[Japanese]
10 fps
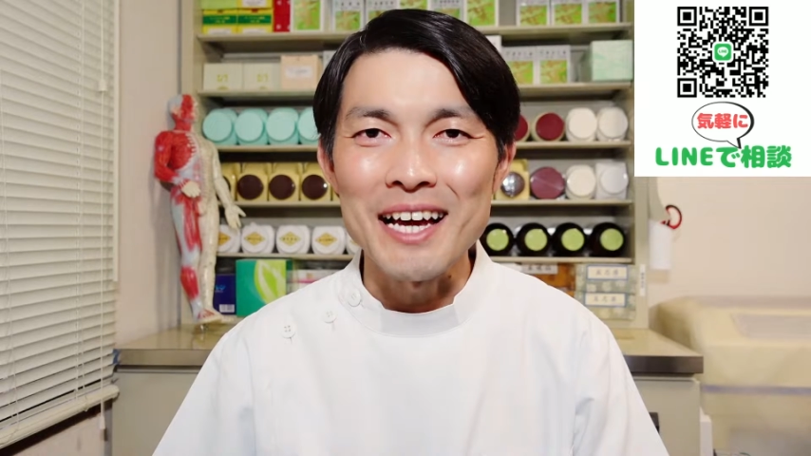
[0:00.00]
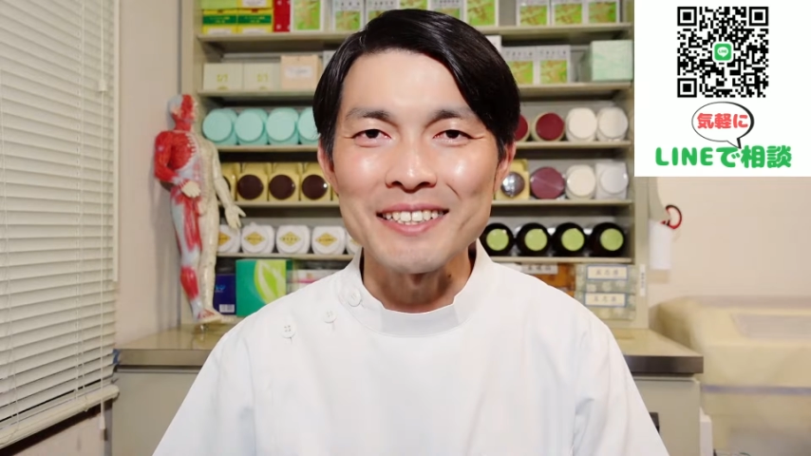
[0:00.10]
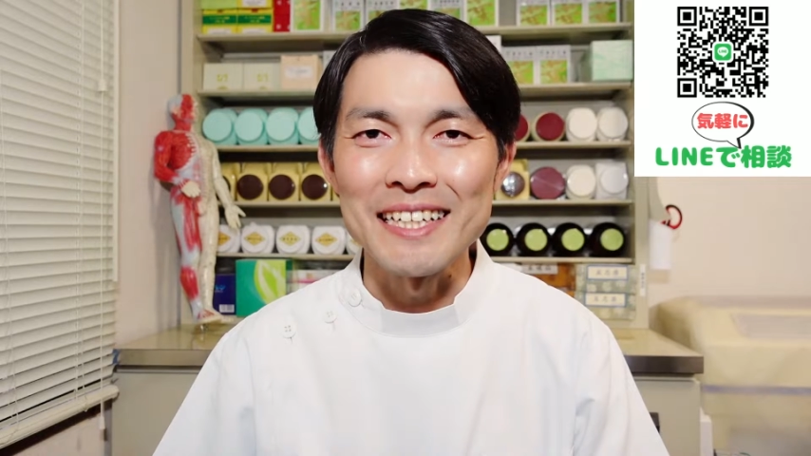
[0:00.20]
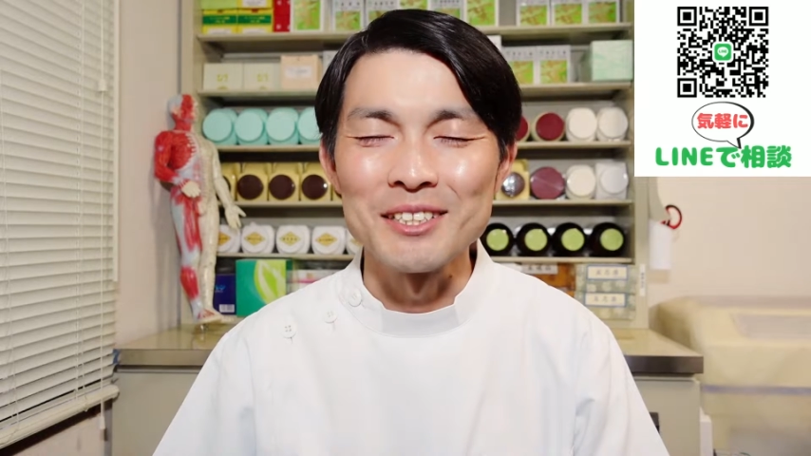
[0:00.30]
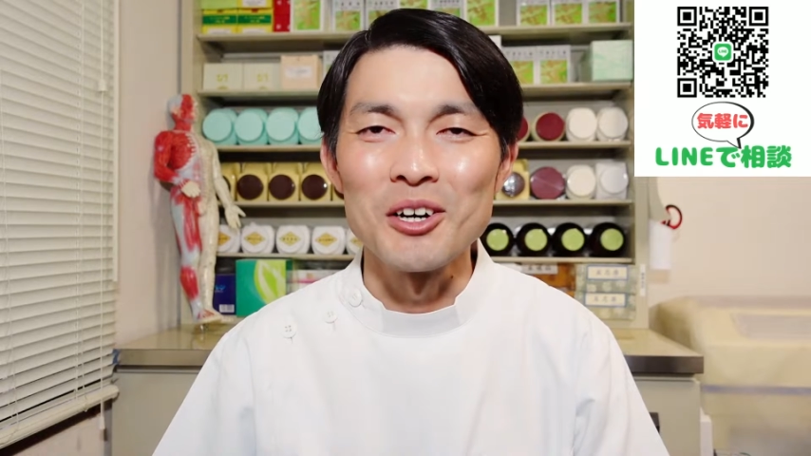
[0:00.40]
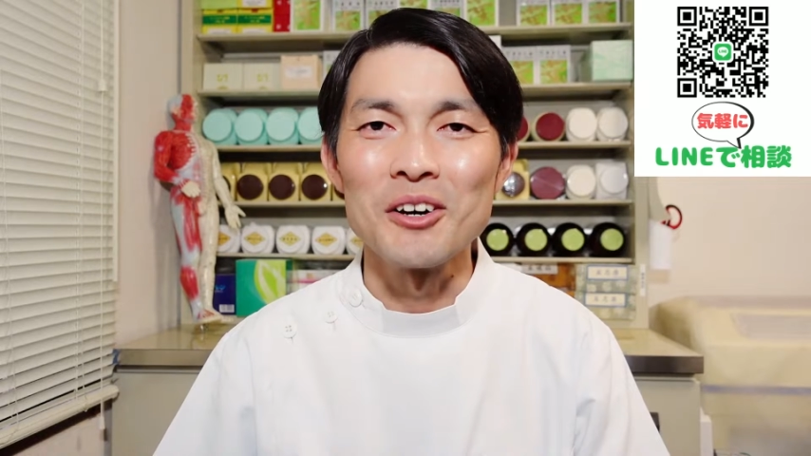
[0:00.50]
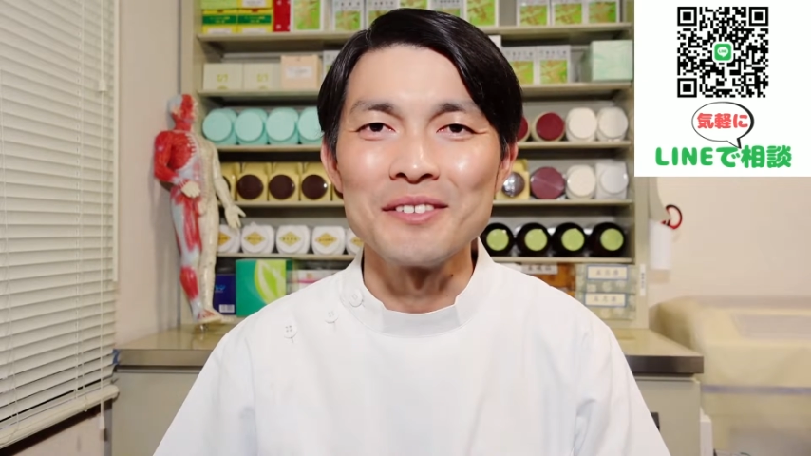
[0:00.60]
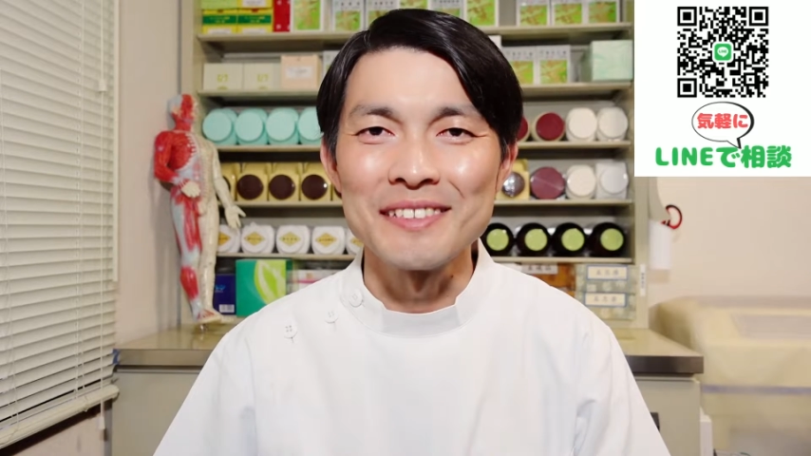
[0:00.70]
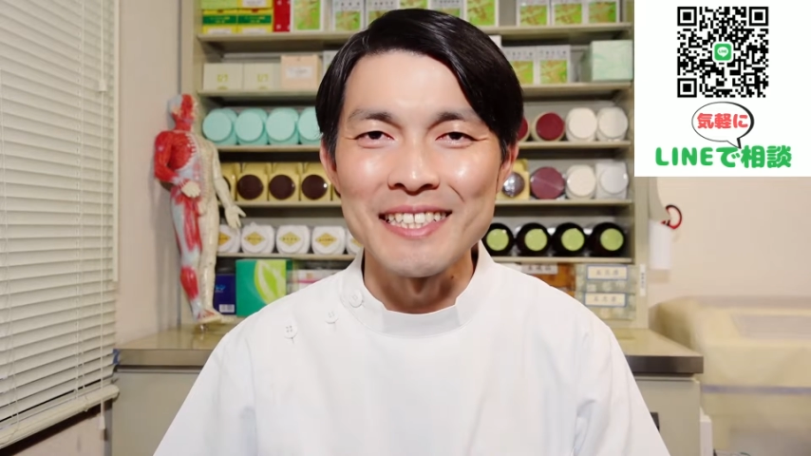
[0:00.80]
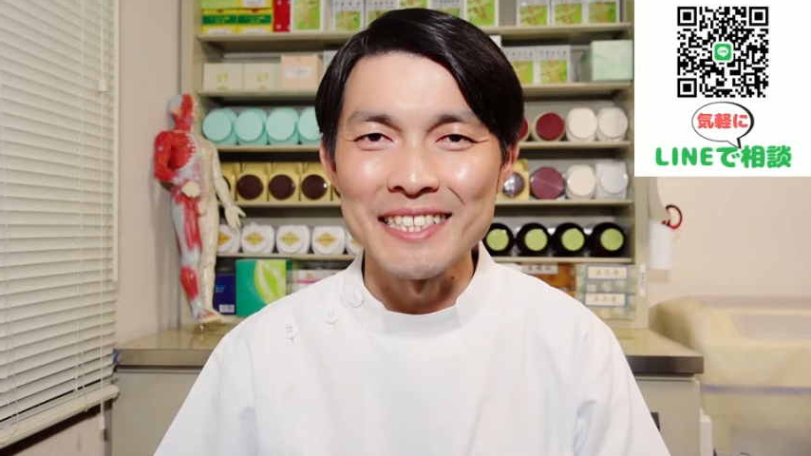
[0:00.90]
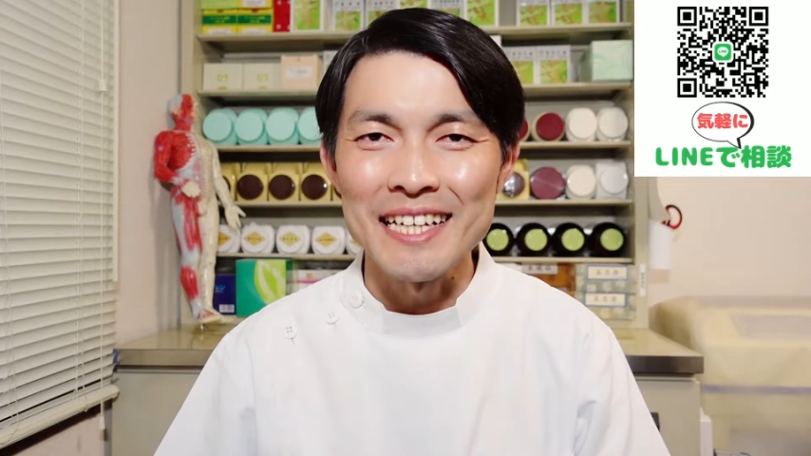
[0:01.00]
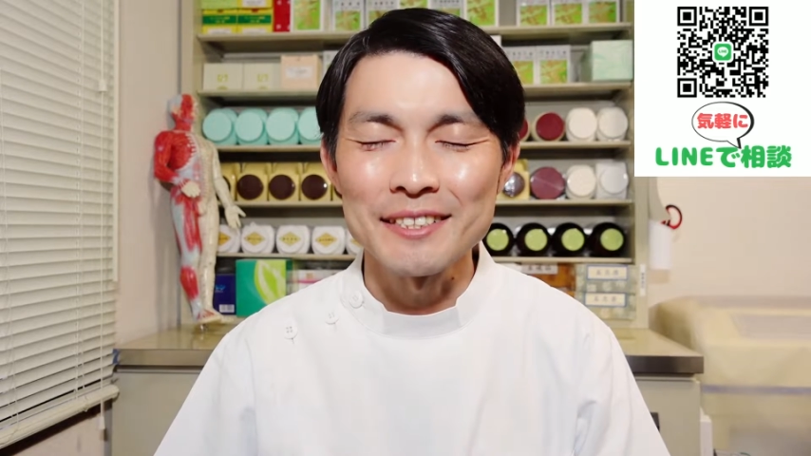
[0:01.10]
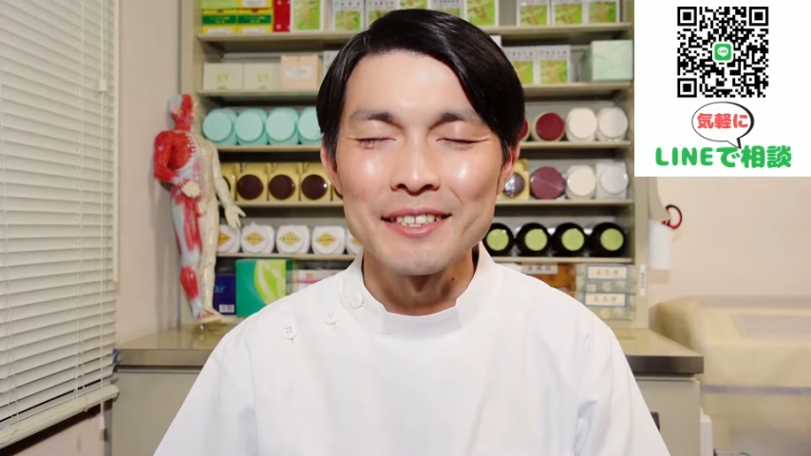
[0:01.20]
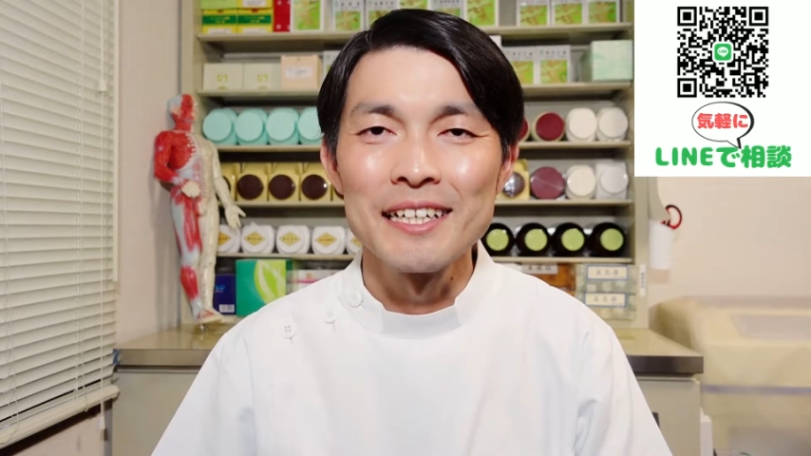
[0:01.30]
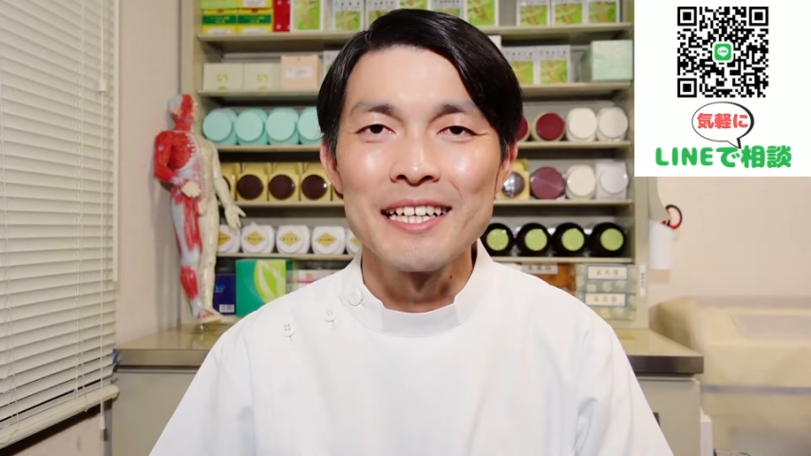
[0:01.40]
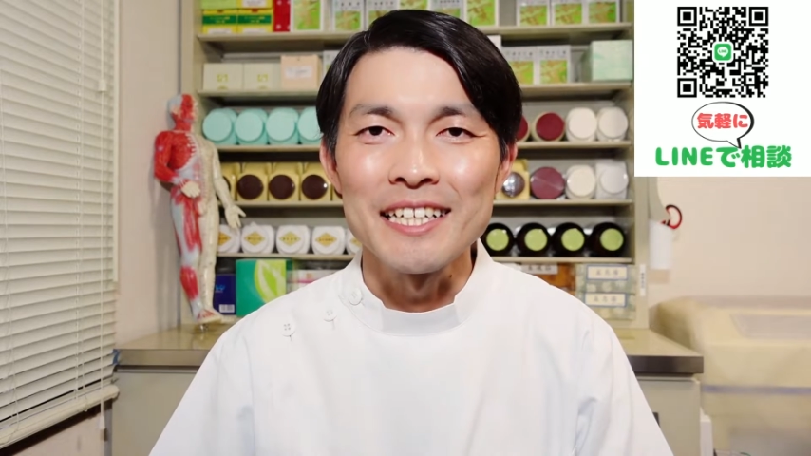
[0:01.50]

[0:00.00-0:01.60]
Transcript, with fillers: 薬店の西です